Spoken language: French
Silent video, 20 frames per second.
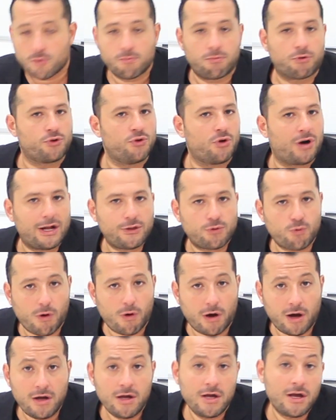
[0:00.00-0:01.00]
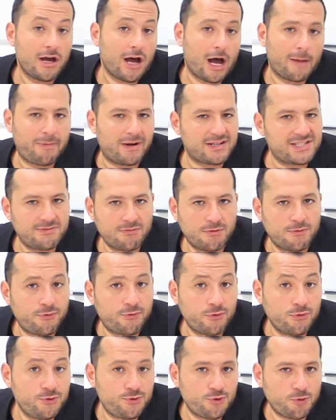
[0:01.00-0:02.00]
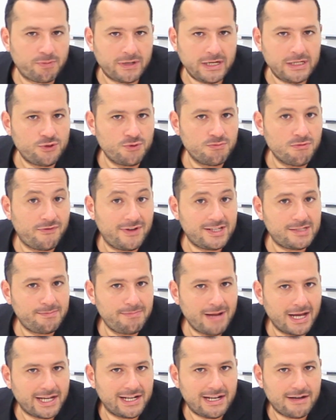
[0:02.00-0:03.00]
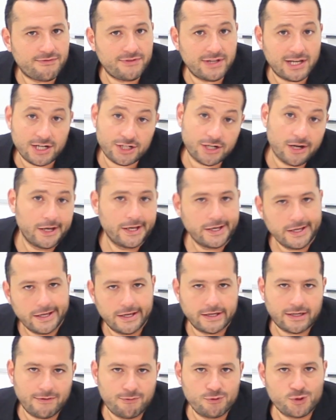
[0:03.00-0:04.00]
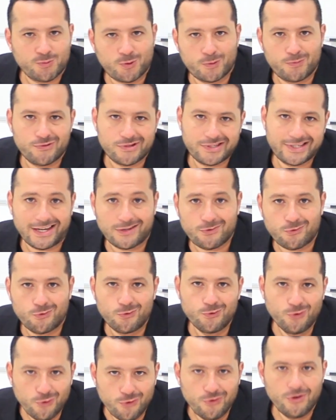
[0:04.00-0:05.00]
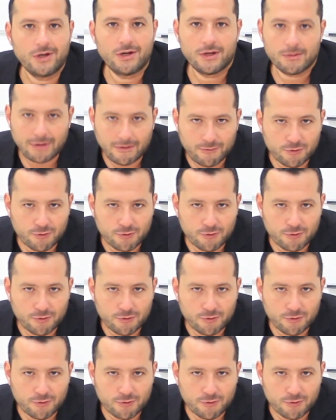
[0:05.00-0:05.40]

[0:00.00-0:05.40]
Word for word: Bon, il y en aura trois, à part si on fout une surprise ou une mauvaise blague à la fenêtre et qu'ils vous en propose quatre ou deux, Il bah,